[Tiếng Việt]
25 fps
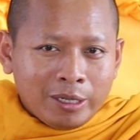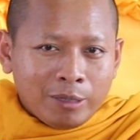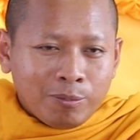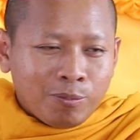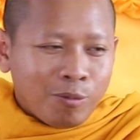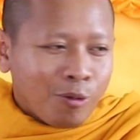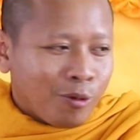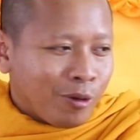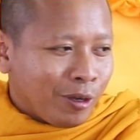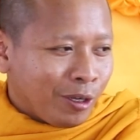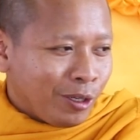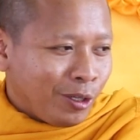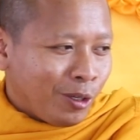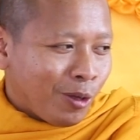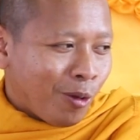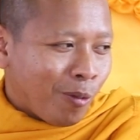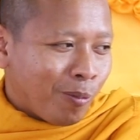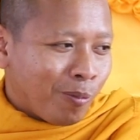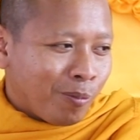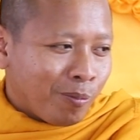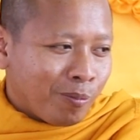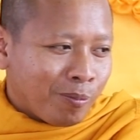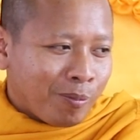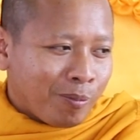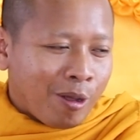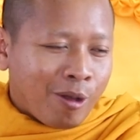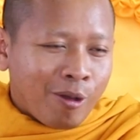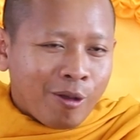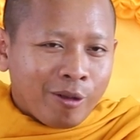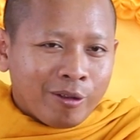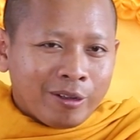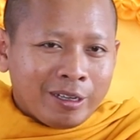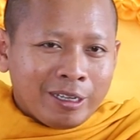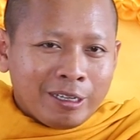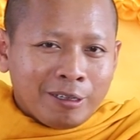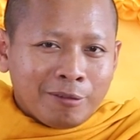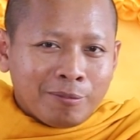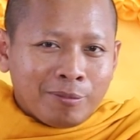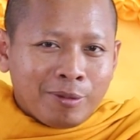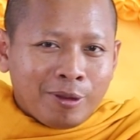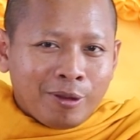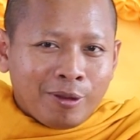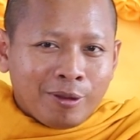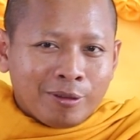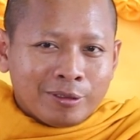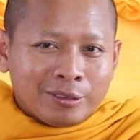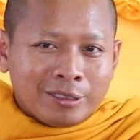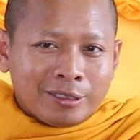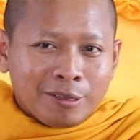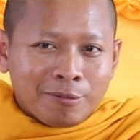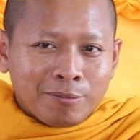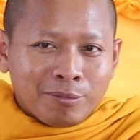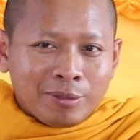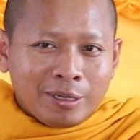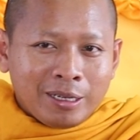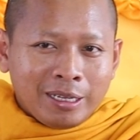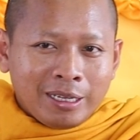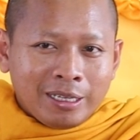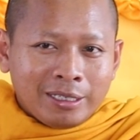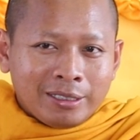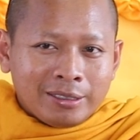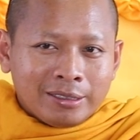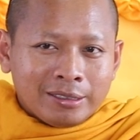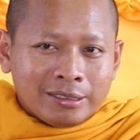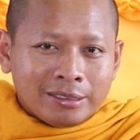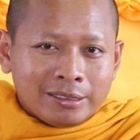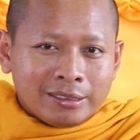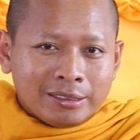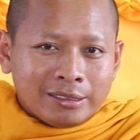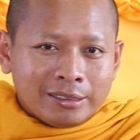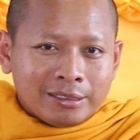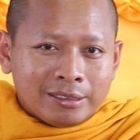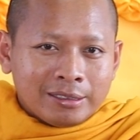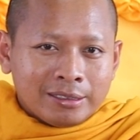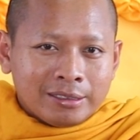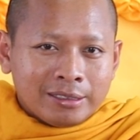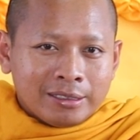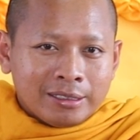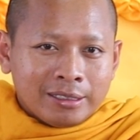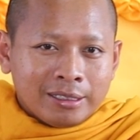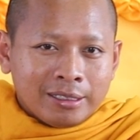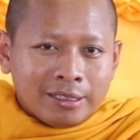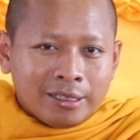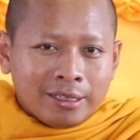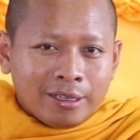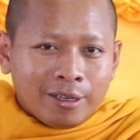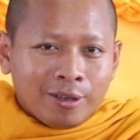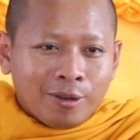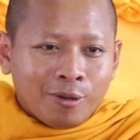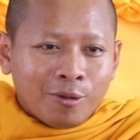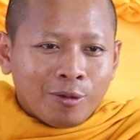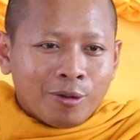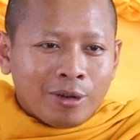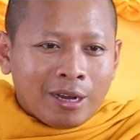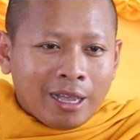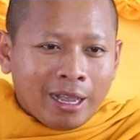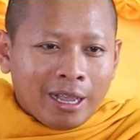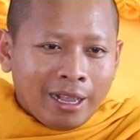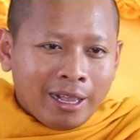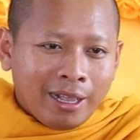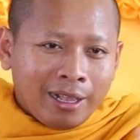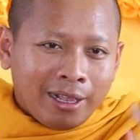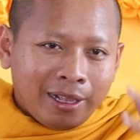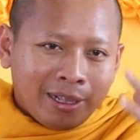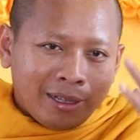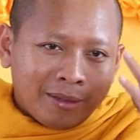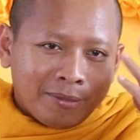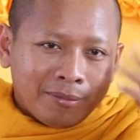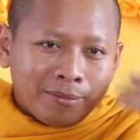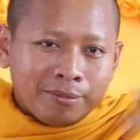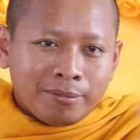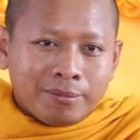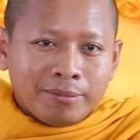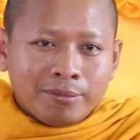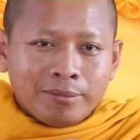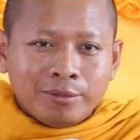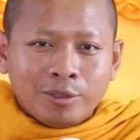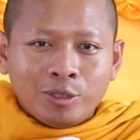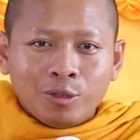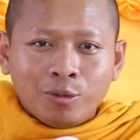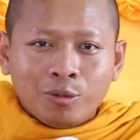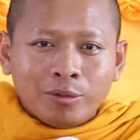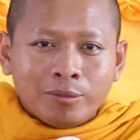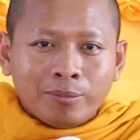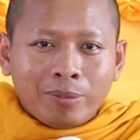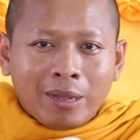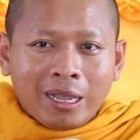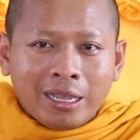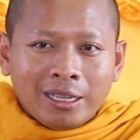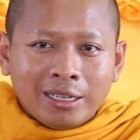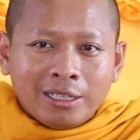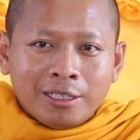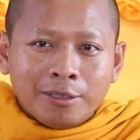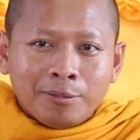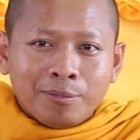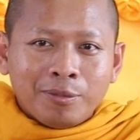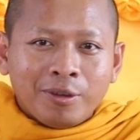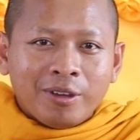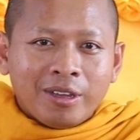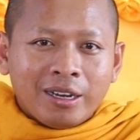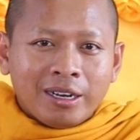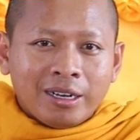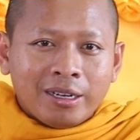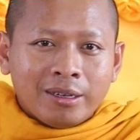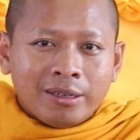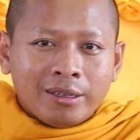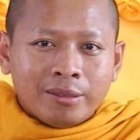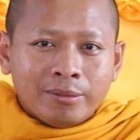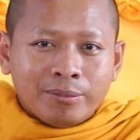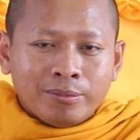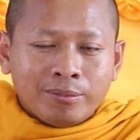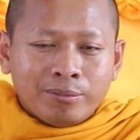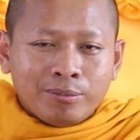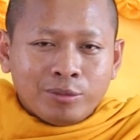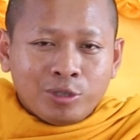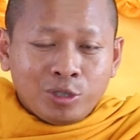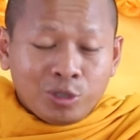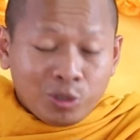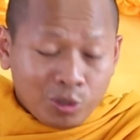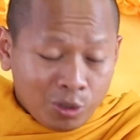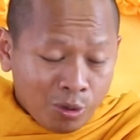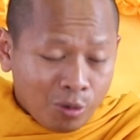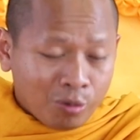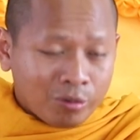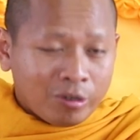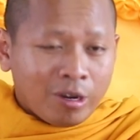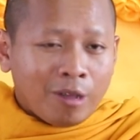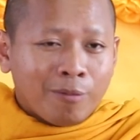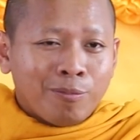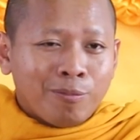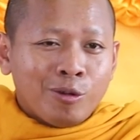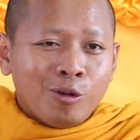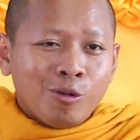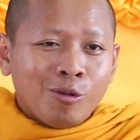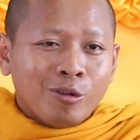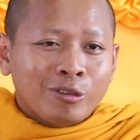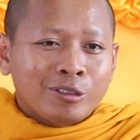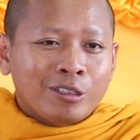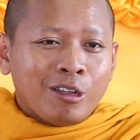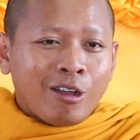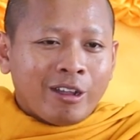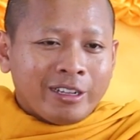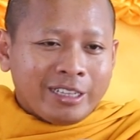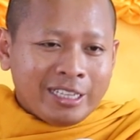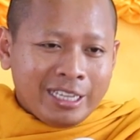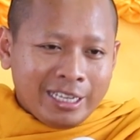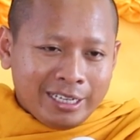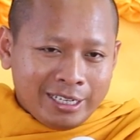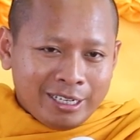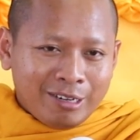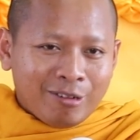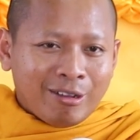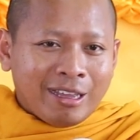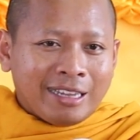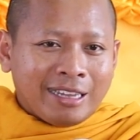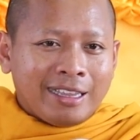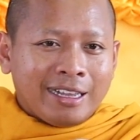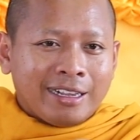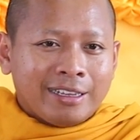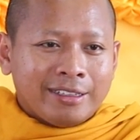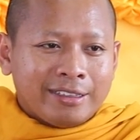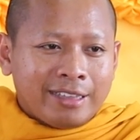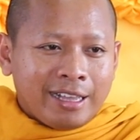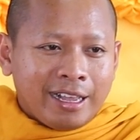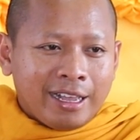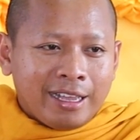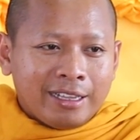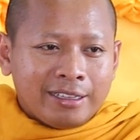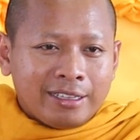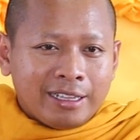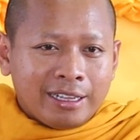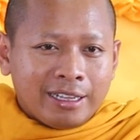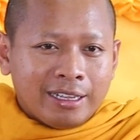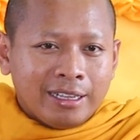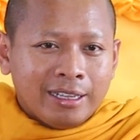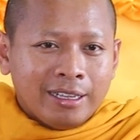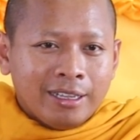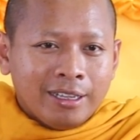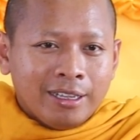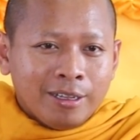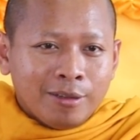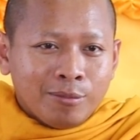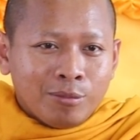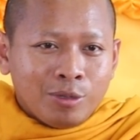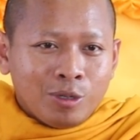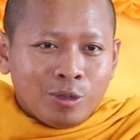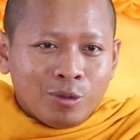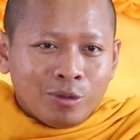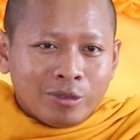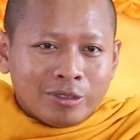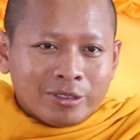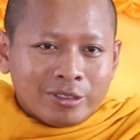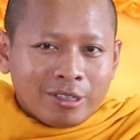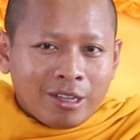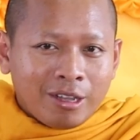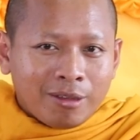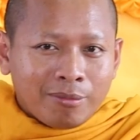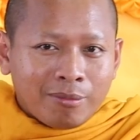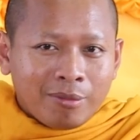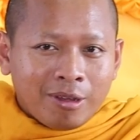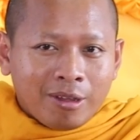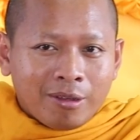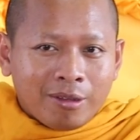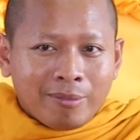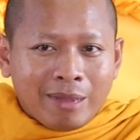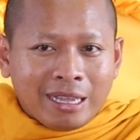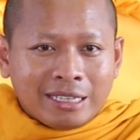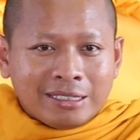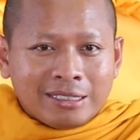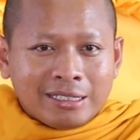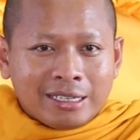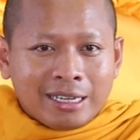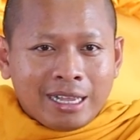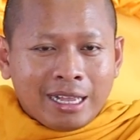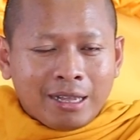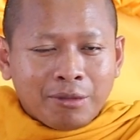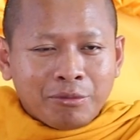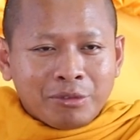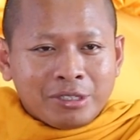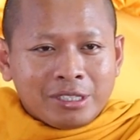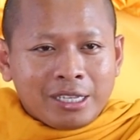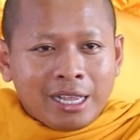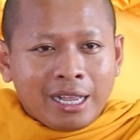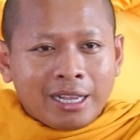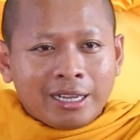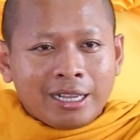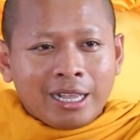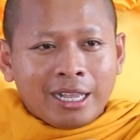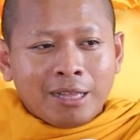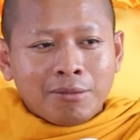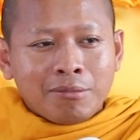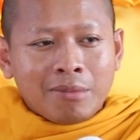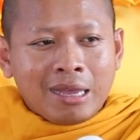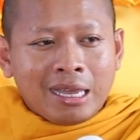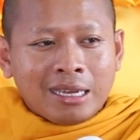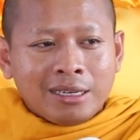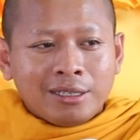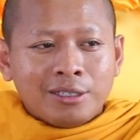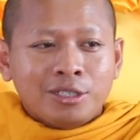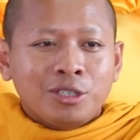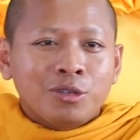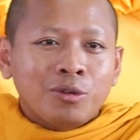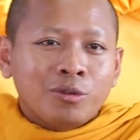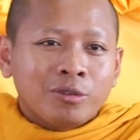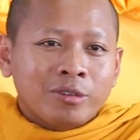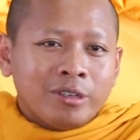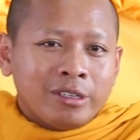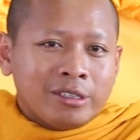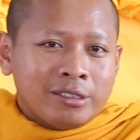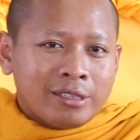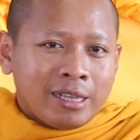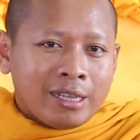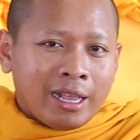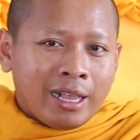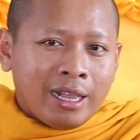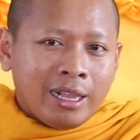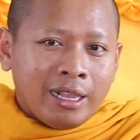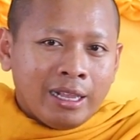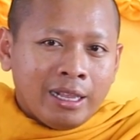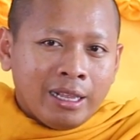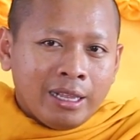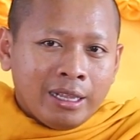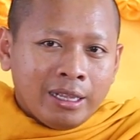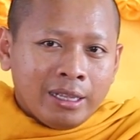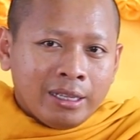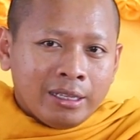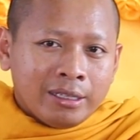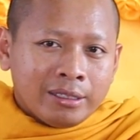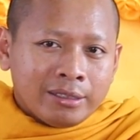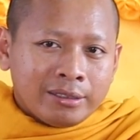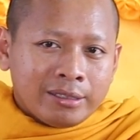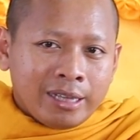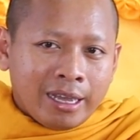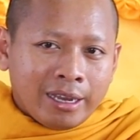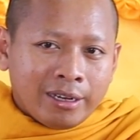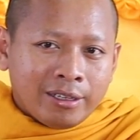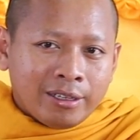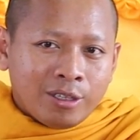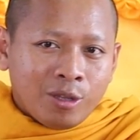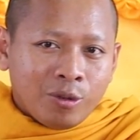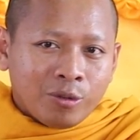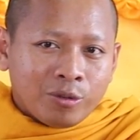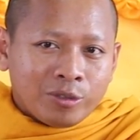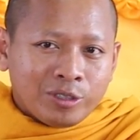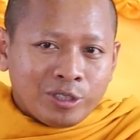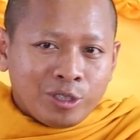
vùng ở yom phong ai phong từ này hồ là ham chụp phàn bò chụp đập nuông sọ tiệt không ăn thạch cả tha tha nuông sọ bò ba sợi ca vì xa khá bàn chụp đời xá cát tóc